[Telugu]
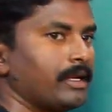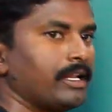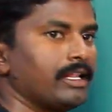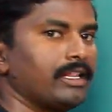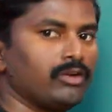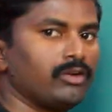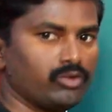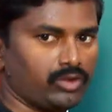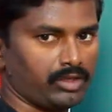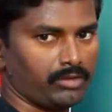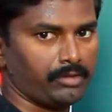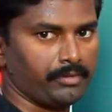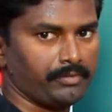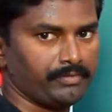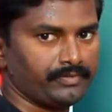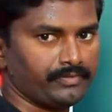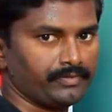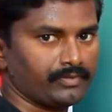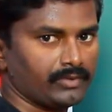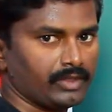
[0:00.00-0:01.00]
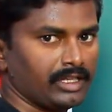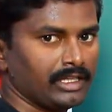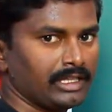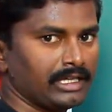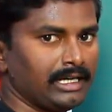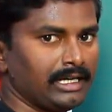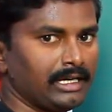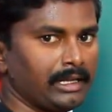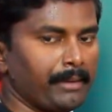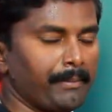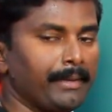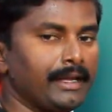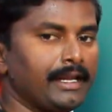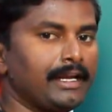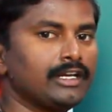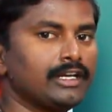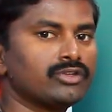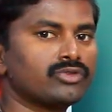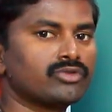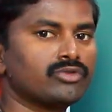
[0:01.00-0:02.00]
అనేది ఉత్తమం ఎందుకంటే
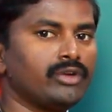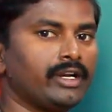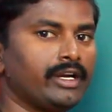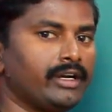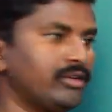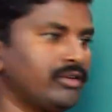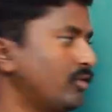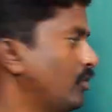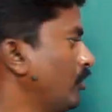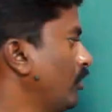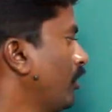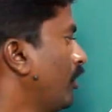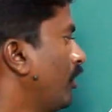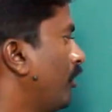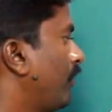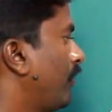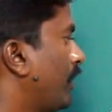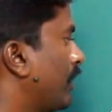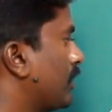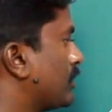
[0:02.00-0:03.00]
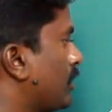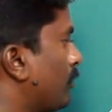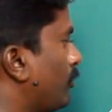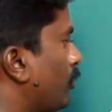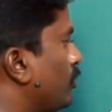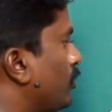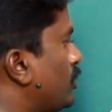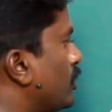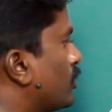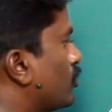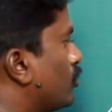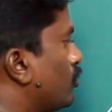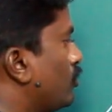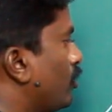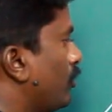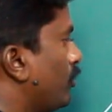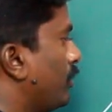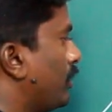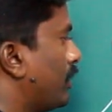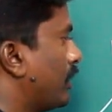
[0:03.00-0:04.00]
మెరిట్ స్టూడెంట్ ఫర్ ఎగ్జాంపుల్ సిక్స్త్
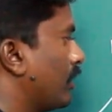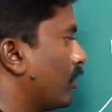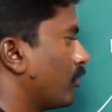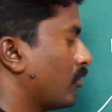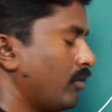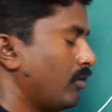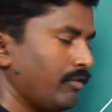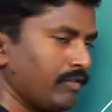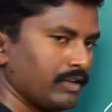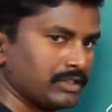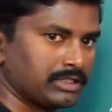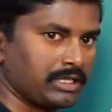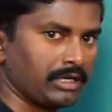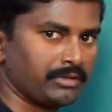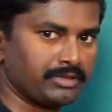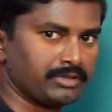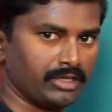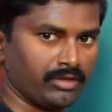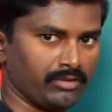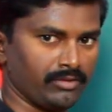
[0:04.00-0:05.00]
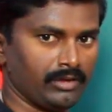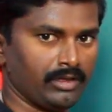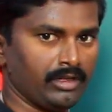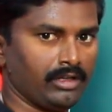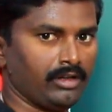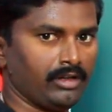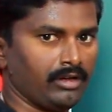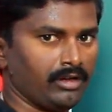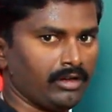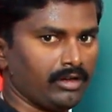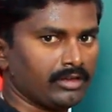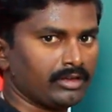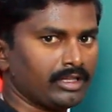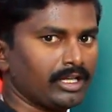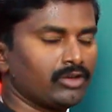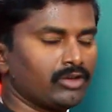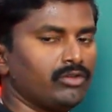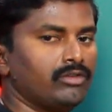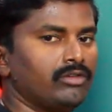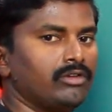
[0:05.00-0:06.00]
జోన్ పెట్టాడు అనుకోండి ఫస్ట్ ఆప్షన్
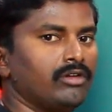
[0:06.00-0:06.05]
తను